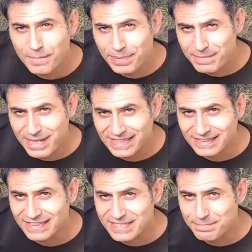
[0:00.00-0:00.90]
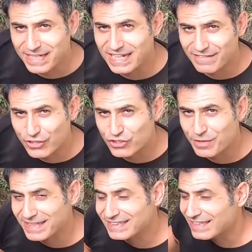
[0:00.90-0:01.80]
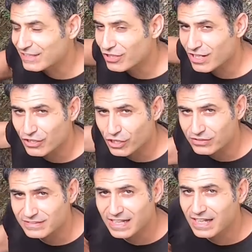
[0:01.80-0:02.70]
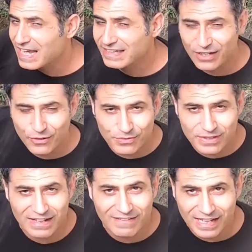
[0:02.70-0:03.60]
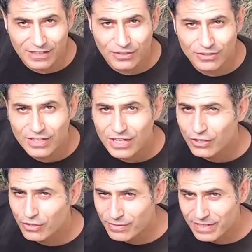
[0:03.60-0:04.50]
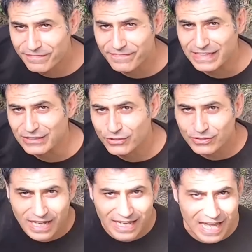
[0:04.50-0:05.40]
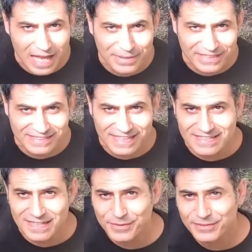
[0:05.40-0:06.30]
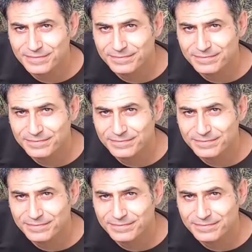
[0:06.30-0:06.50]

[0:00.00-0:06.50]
permette di sparire velocemente dentro la grotta anche con un cavallo, con un effetto alla apriti sesamo.